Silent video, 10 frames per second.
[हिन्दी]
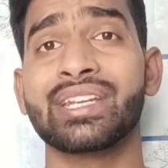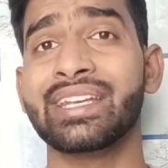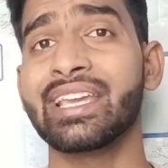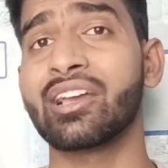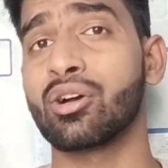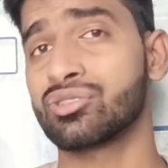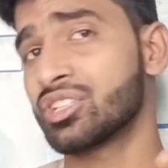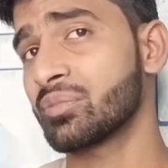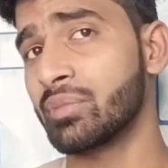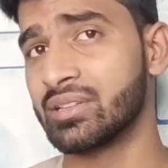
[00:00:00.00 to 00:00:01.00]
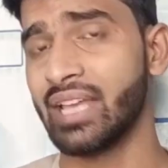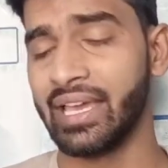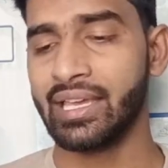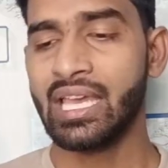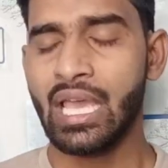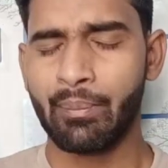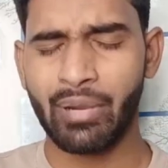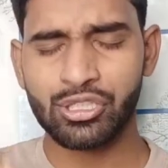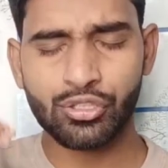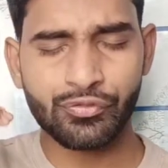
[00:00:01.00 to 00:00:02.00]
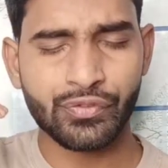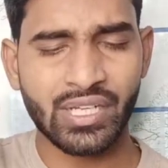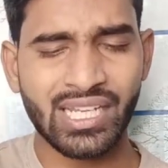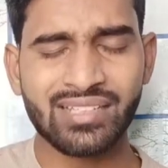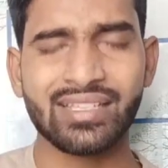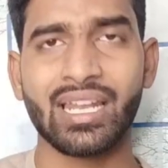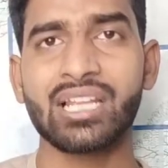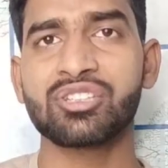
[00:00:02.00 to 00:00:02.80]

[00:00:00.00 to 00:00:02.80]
थ्री डी मिलता है बट जो फीलिंग्स है ना